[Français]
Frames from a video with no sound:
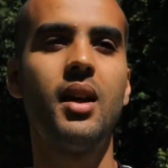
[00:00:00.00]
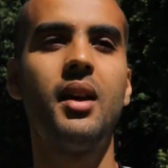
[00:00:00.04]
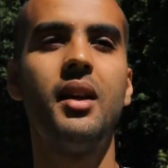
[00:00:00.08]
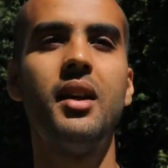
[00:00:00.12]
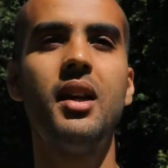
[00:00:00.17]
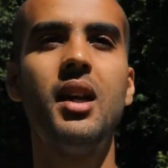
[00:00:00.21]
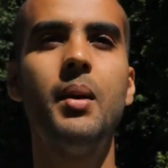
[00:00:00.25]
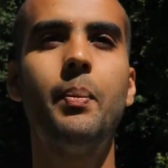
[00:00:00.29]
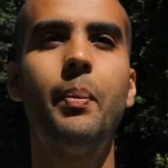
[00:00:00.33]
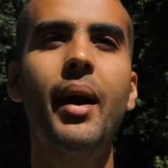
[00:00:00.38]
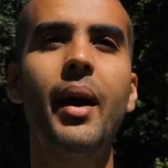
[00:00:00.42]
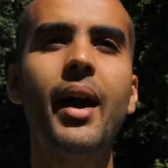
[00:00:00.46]

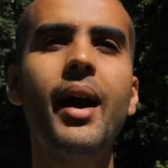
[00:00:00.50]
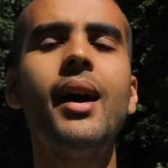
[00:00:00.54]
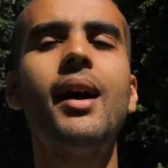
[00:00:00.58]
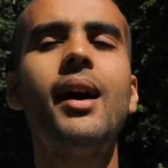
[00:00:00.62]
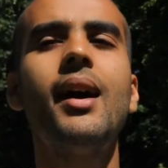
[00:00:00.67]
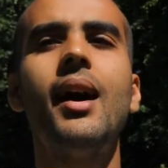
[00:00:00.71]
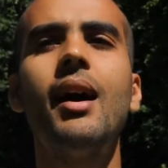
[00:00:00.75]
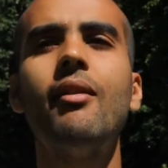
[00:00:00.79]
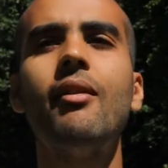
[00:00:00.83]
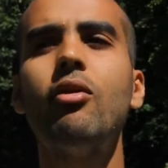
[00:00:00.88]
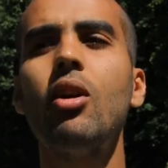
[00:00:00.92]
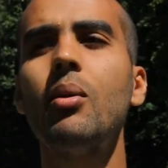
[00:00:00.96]
et pas
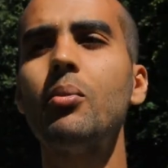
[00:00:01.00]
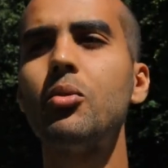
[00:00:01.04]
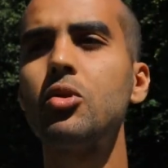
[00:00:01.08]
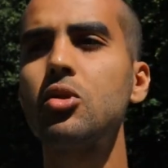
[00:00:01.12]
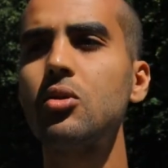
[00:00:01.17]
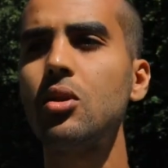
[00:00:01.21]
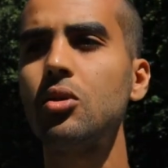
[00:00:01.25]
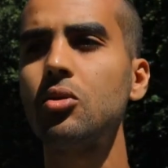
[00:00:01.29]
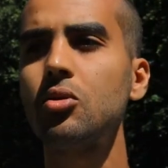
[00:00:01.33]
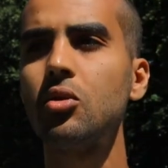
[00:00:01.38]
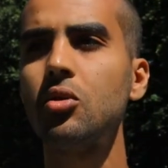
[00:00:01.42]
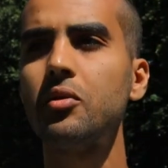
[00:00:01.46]
avoir
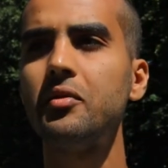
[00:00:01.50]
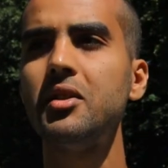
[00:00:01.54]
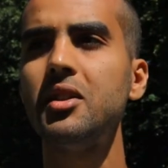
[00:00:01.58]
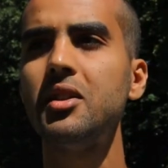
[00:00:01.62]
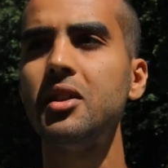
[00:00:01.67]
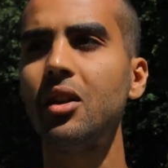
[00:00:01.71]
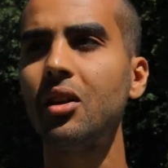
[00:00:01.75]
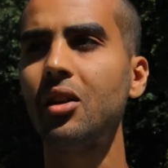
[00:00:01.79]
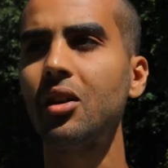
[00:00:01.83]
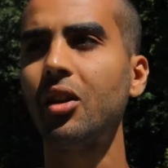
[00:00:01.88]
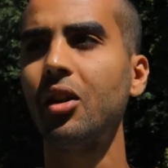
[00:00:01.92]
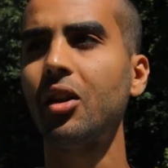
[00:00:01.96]
besoin de
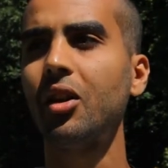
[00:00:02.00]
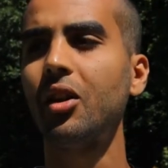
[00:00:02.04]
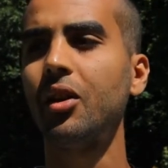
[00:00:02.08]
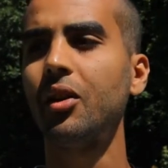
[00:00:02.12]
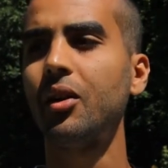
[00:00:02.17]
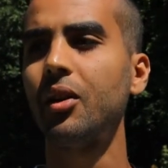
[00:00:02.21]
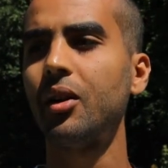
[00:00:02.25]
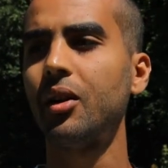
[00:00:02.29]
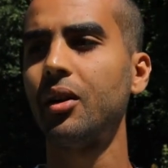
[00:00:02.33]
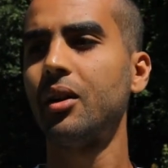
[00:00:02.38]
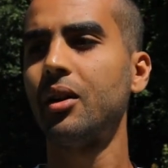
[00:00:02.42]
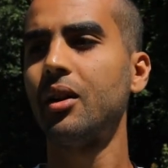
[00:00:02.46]
devenir euh,
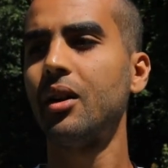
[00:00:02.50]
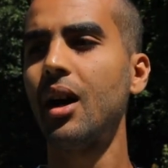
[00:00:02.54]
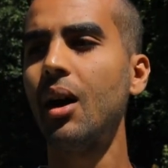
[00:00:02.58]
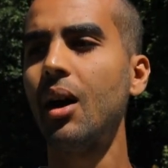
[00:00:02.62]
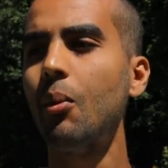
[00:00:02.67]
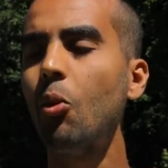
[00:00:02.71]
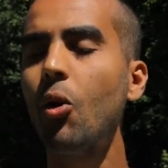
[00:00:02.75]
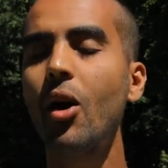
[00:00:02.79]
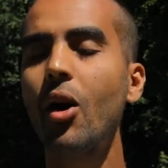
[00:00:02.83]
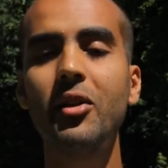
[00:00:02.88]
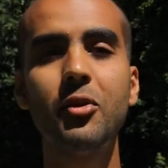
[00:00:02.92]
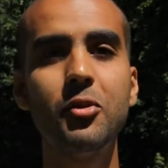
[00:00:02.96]
un
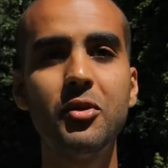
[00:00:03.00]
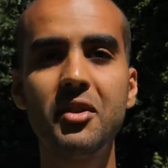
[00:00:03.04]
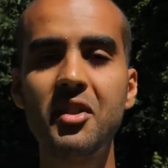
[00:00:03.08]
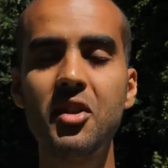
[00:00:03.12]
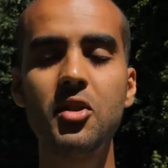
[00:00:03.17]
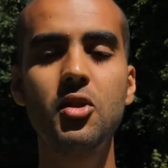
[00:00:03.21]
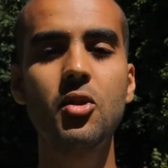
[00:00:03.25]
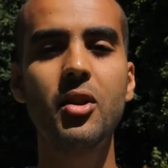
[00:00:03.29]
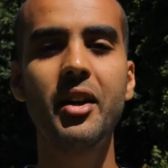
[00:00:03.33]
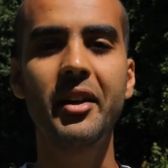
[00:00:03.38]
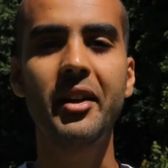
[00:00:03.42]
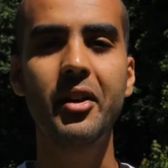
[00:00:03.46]
moine ou
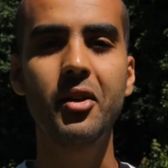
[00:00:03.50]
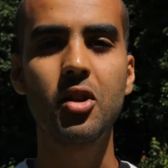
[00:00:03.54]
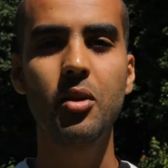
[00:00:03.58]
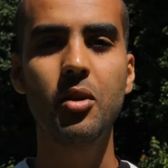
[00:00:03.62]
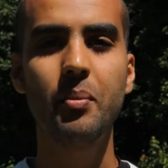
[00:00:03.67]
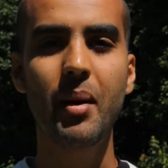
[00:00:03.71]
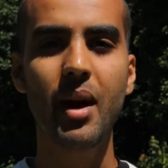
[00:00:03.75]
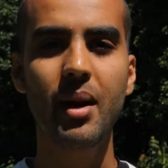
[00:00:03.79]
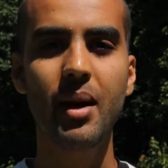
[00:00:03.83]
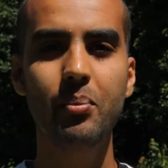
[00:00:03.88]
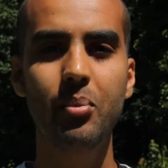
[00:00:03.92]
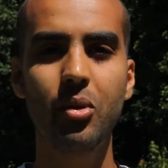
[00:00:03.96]
t'isoler quelque
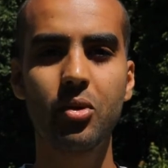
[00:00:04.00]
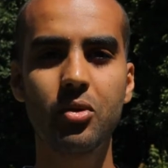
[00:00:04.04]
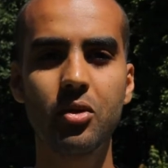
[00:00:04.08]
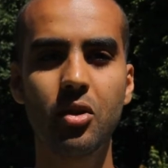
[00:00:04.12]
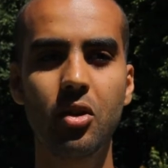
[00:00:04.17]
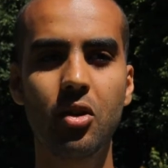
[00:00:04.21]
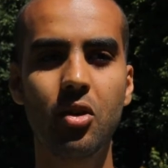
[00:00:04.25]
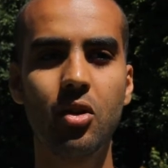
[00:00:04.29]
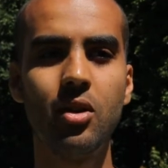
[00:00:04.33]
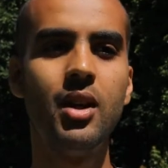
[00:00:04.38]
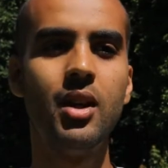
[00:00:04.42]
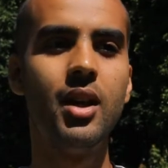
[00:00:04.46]
part
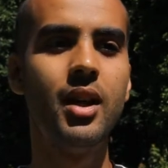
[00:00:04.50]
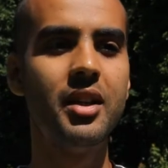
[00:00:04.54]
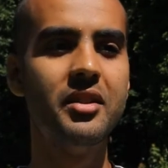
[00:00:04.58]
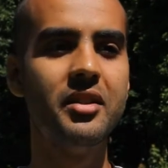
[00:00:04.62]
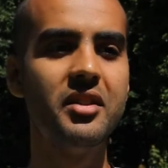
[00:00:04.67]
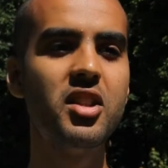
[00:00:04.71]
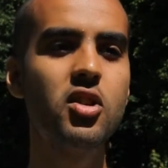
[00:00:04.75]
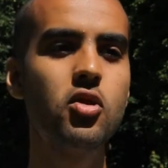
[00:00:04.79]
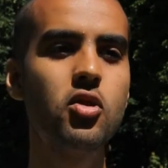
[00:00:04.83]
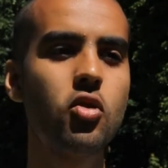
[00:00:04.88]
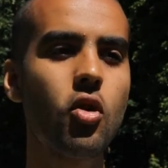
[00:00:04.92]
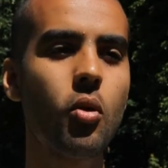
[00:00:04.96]
pendant
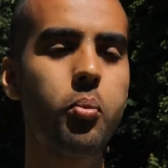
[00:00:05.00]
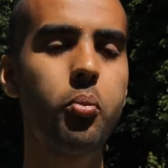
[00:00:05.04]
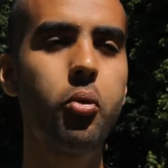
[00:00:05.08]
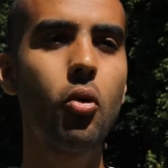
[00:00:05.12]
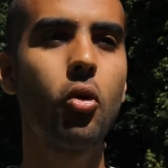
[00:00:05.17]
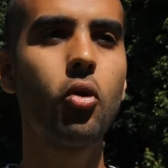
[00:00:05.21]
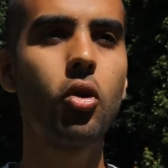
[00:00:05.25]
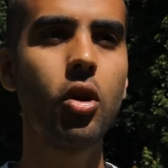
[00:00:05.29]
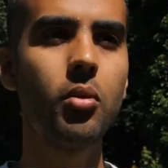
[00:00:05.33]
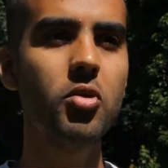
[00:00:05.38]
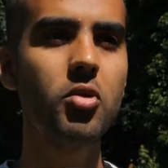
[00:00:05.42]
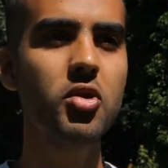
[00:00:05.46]
10 jours
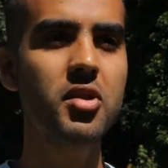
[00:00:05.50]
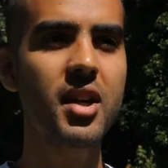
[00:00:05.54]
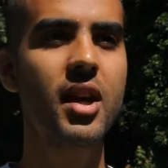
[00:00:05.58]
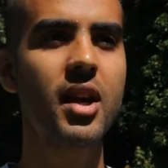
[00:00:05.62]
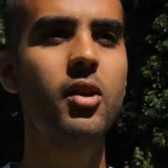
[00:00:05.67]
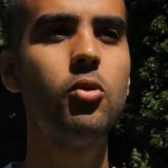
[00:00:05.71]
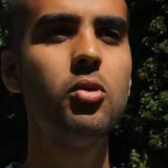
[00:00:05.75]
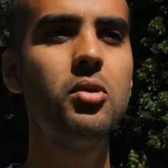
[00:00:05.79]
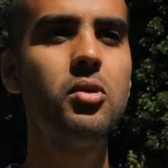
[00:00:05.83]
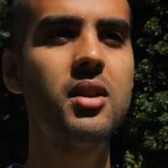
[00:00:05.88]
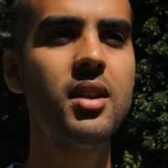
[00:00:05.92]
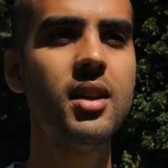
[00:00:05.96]
pour commencer à
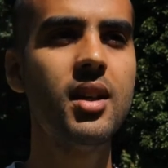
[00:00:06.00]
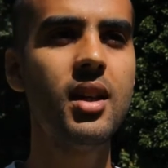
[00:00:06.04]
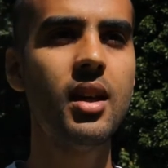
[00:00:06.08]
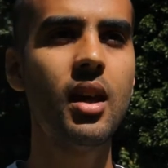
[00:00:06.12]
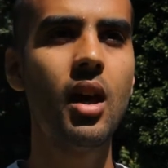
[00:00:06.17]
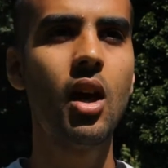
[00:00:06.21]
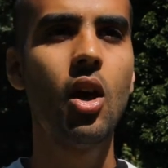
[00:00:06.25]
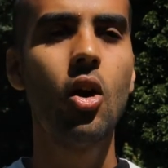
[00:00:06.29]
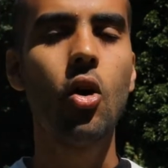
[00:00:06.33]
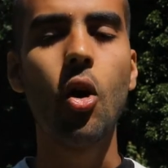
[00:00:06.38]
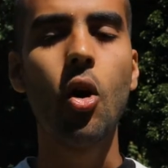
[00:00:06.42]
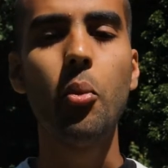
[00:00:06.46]
goûter
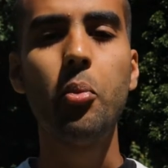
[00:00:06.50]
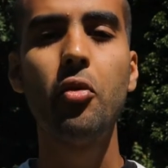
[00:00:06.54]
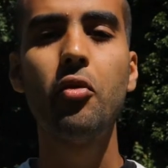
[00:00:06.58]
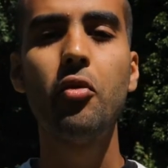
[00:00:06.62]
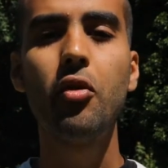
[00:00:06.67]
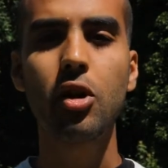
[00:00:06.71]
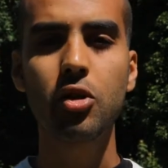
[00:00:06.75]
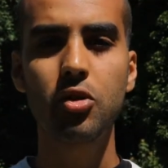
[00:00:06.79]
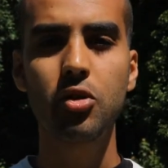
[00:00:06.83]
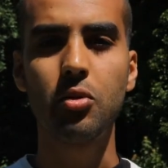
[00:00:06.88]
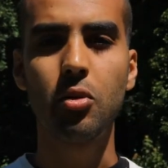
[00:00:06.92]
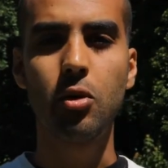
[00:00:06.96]
au
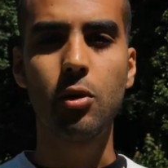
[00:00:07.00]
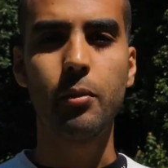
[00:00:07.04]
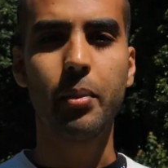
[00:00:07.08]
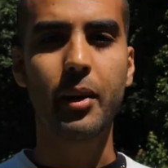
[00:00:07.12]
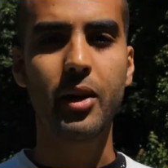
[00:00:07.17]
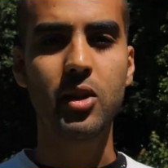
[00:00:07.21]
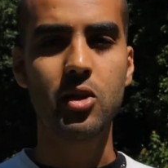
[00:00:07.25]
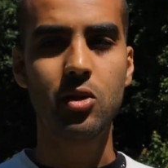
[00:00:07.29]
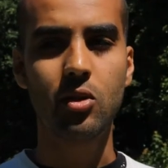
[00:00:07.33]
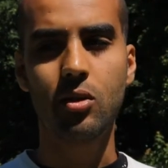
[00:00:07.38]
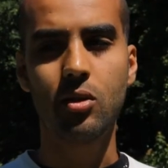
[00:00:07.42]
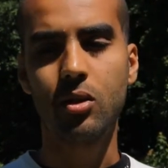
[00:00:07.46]
pouvoir du moment
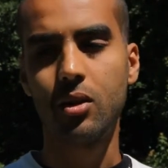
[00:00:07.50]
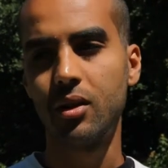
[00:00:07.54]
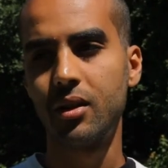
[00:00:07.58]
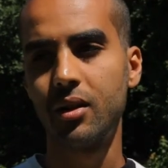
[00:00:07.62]
présent.